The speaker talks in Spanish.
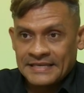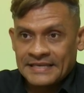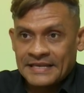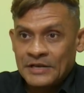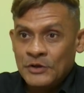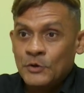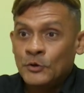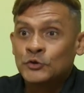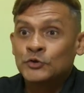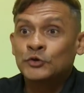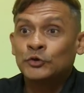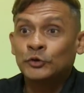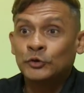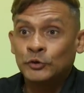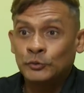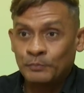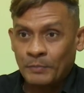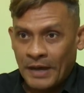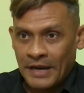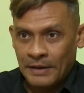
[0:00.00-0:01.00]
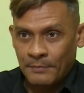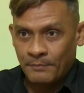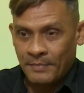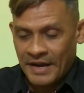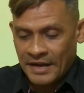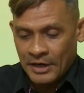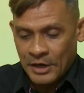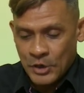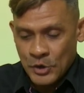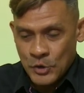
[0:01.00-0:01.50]
nos
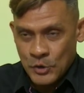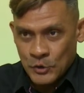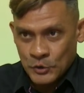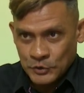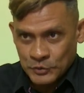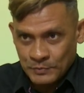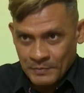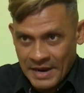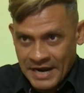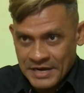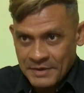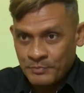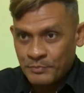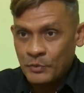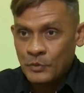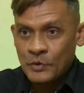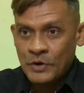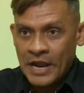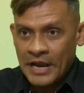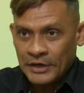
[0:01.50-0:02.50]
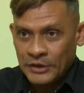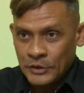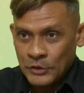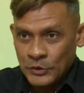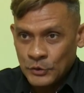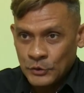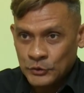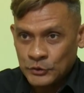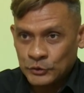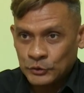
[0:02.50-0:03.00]
palpan, nos manipulan,
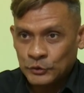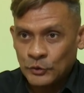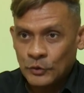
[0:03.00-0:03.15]
nos